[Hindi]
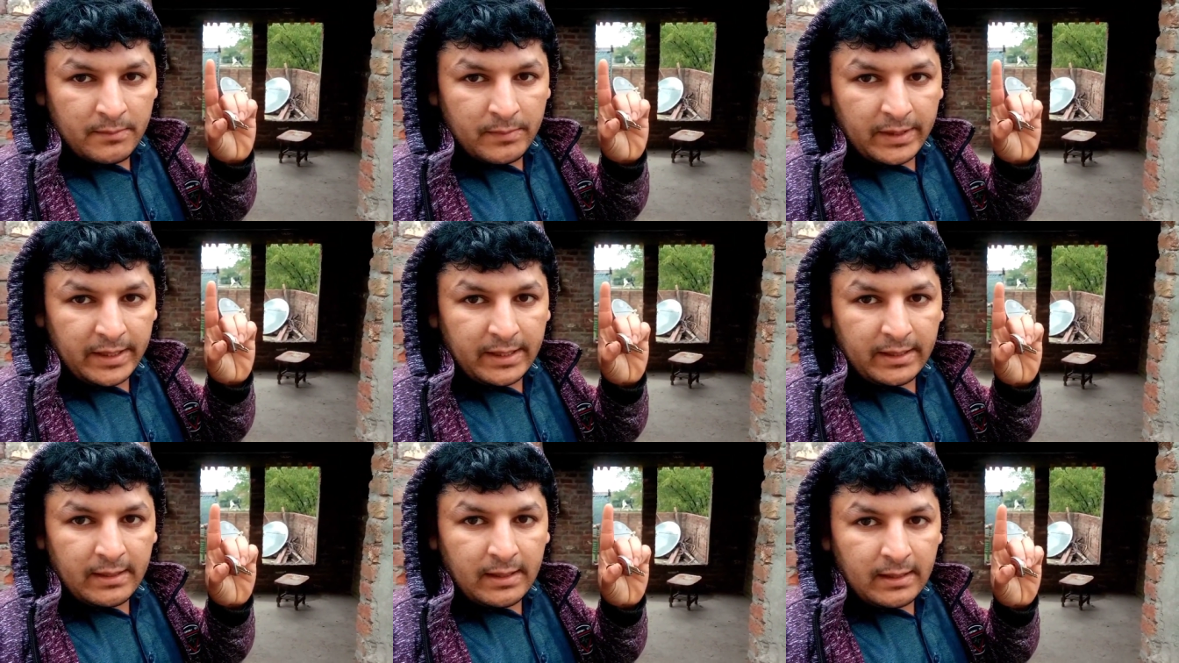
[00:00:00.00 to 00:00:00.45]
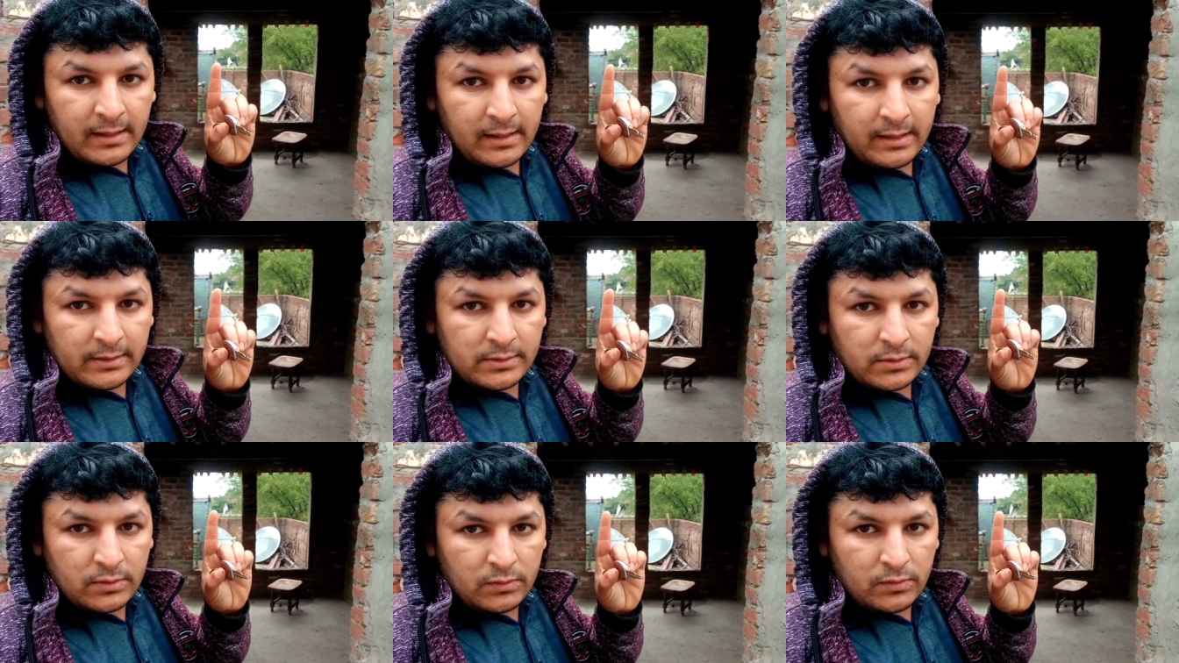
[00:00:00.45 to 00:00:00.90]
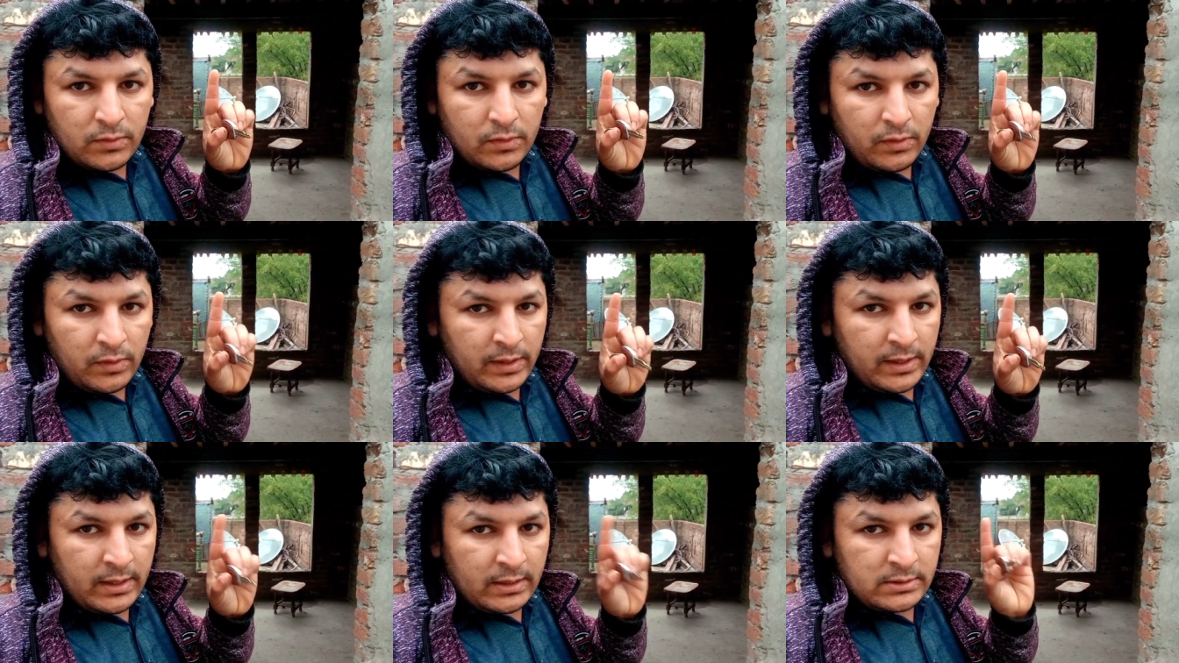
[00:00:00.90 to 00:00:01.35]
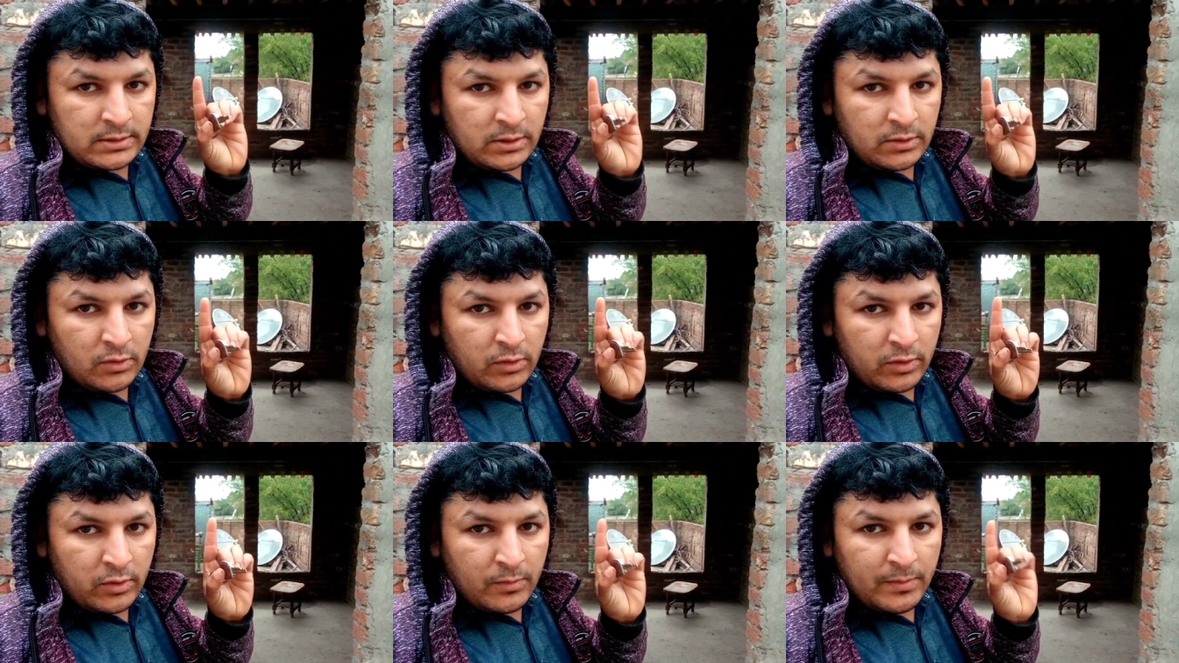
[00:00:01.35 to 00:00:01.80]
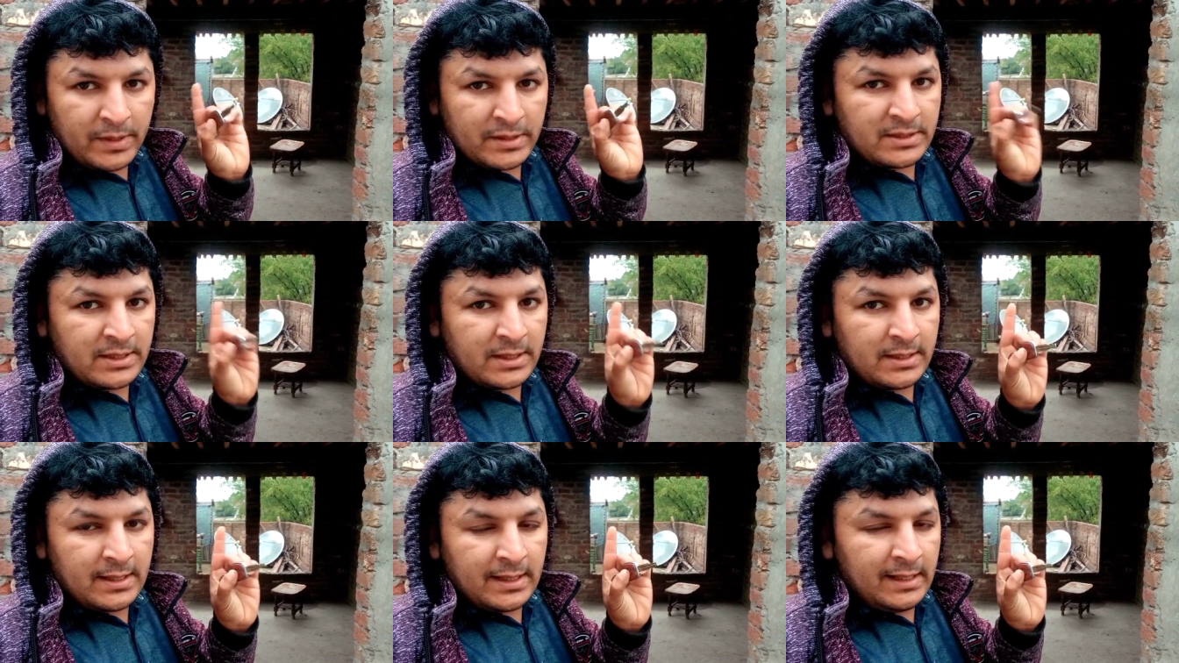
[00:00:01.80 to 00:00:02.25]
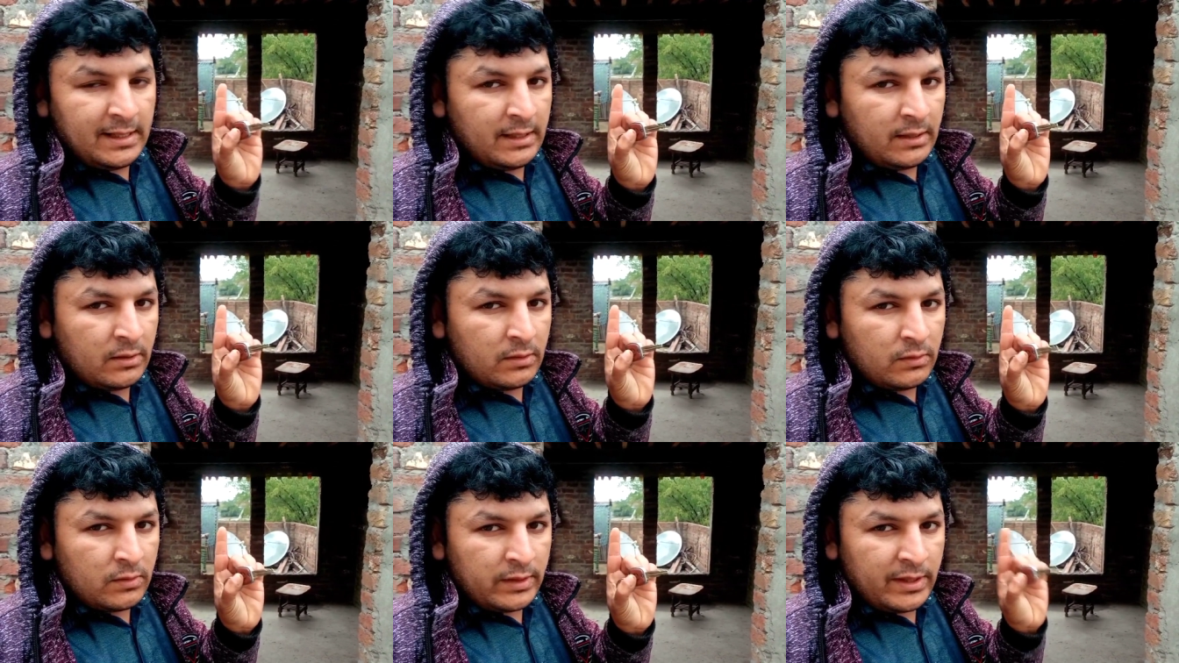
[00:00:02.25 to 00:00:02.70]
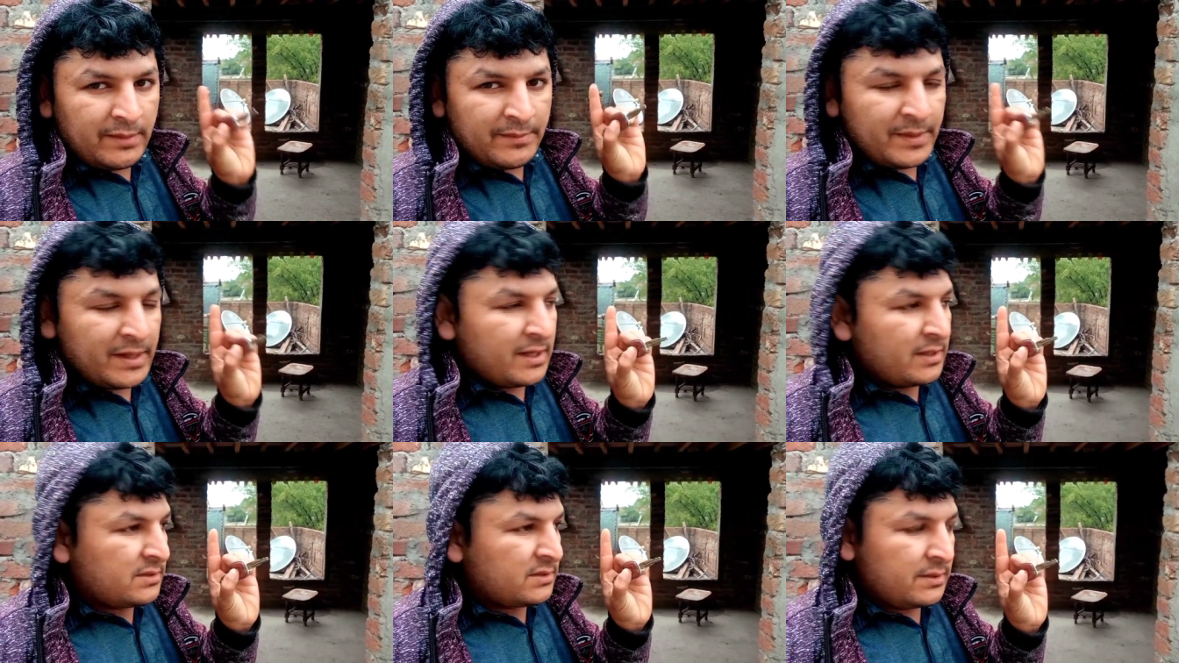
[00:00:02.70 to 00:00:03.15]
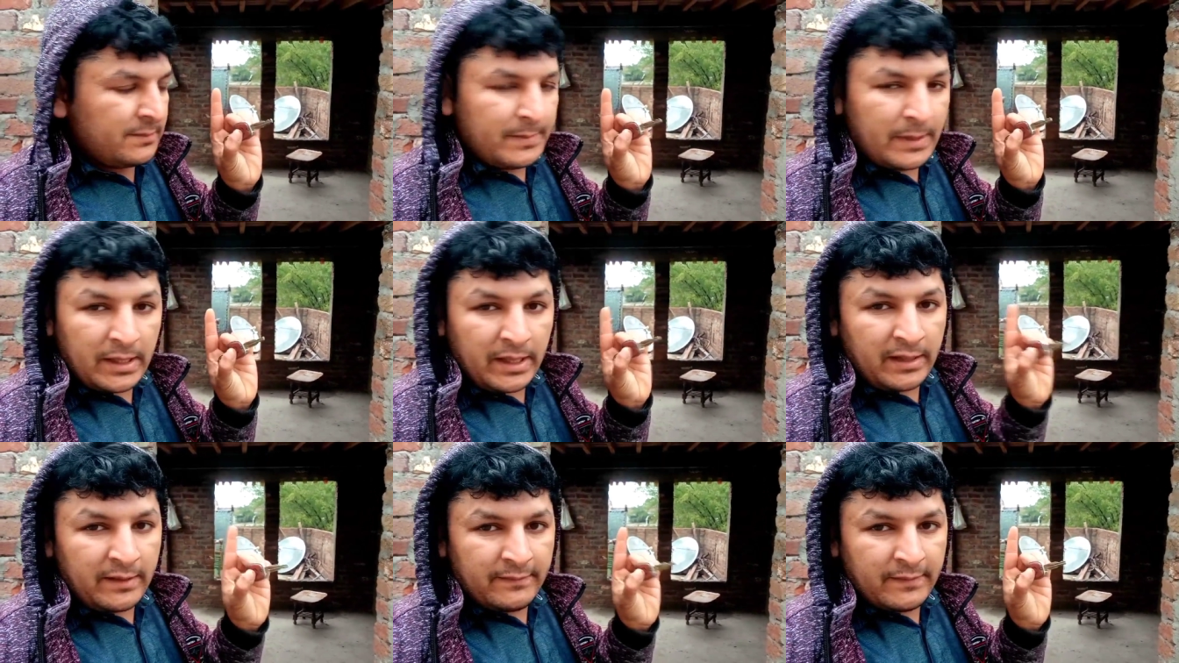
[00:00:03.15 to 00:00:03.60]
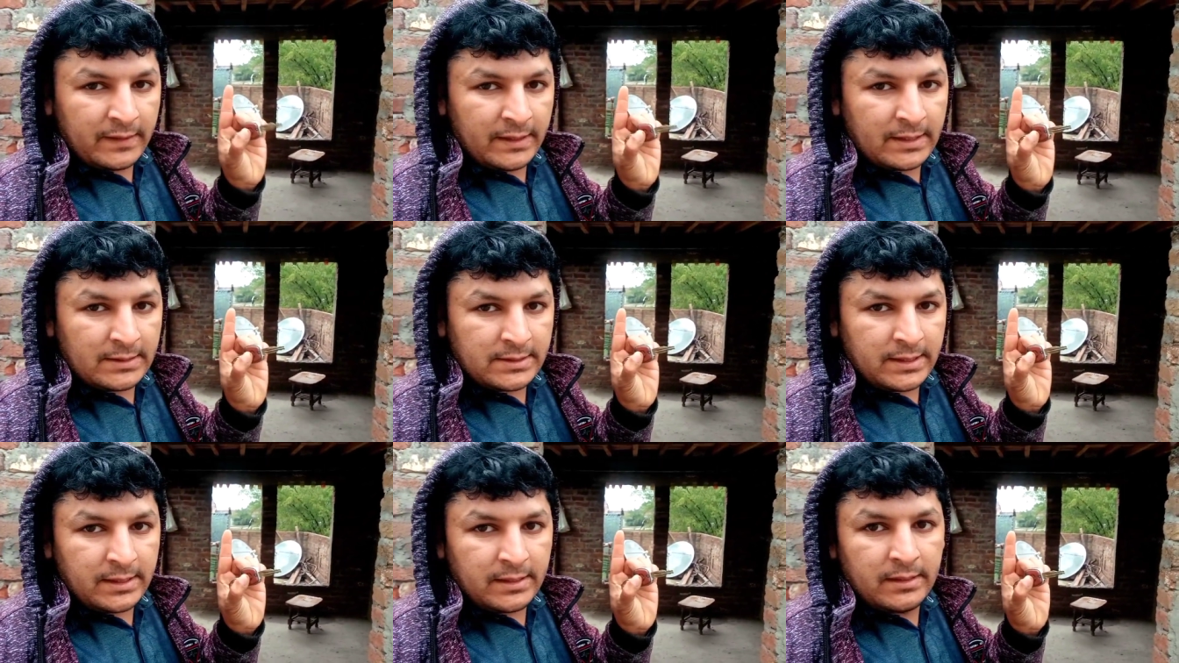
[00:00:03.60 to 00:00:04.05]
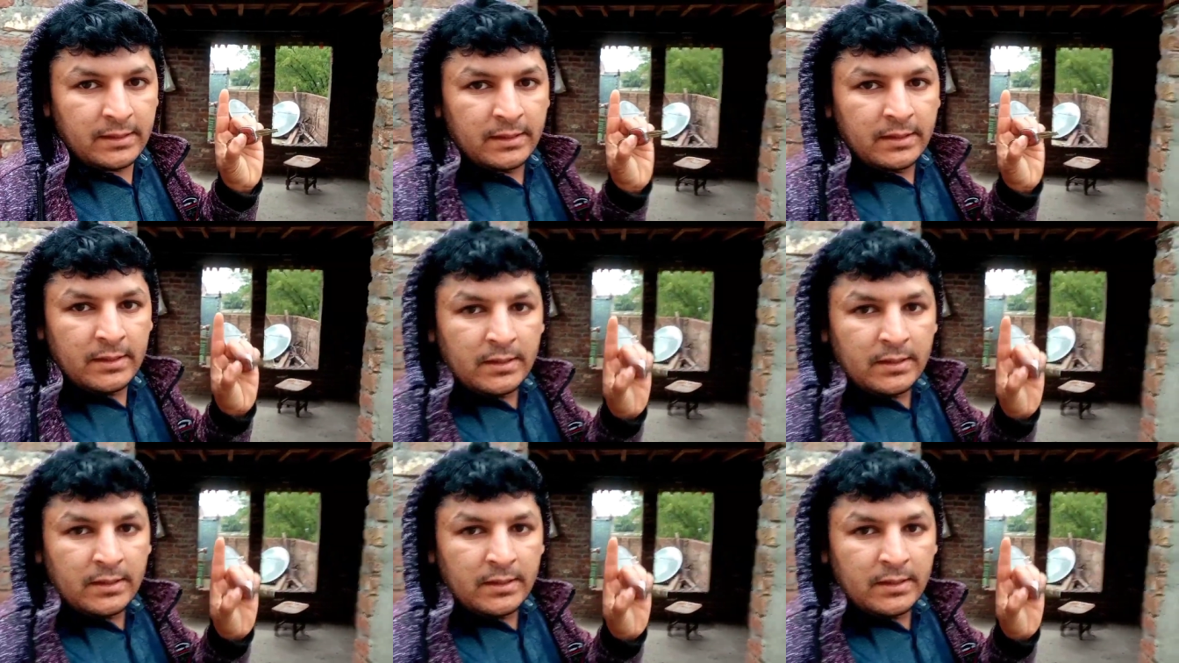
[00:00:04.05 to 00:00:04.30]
मिट्टी डालने शुरू हो गए हैं छतों के ऊपर छतें लीक हो गई हैं बारिश की पानी की वजह से